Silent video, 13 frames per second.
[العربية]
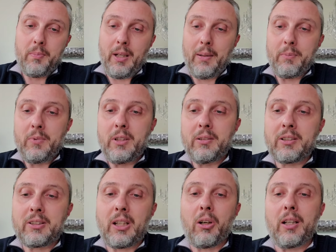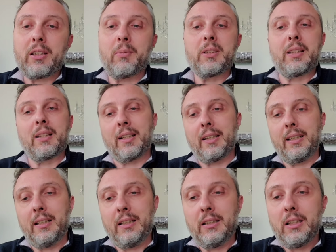آه، ننصحه عدم
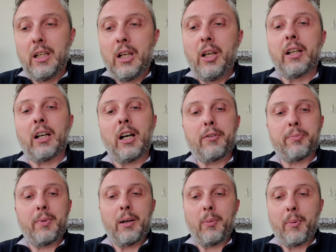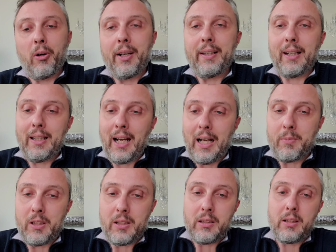التدخين ايقاف موانع
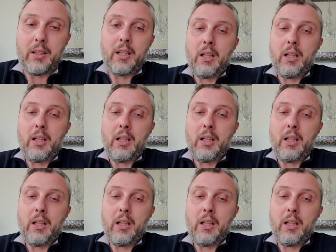الحمل